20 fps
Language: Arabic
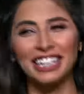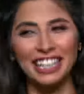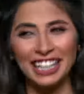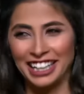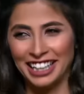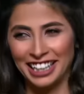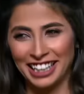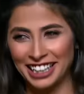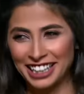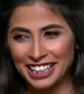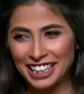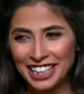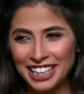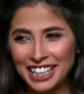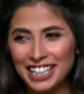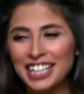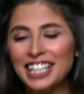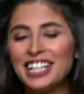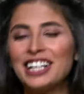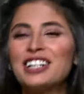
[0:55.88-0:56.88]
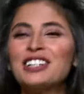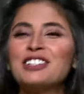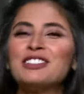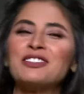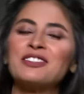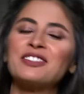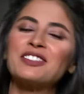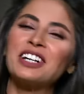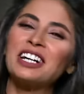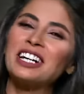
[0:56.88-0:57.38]
لا
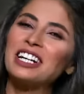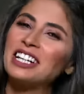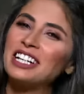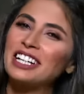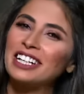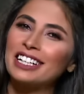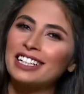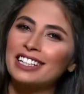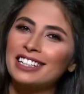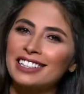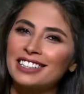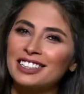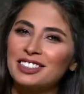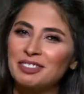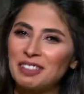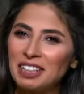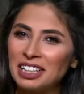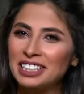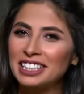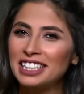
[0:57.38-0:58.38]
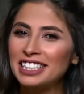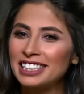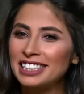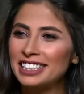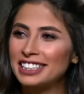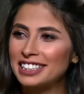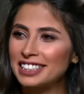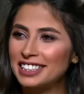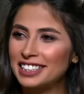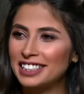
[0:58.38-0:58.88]
فبعدين
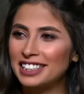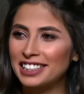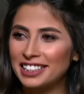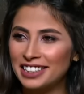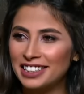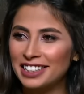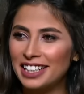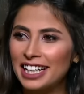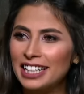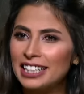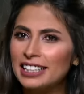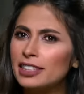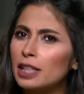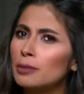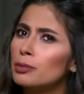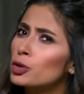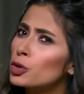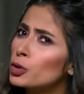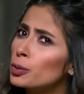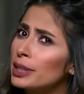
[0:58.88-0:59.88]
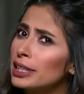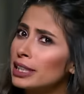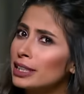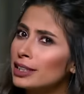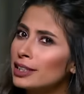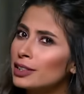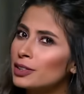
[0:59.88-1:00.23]
سحر آه، آه، قال لي طب روبي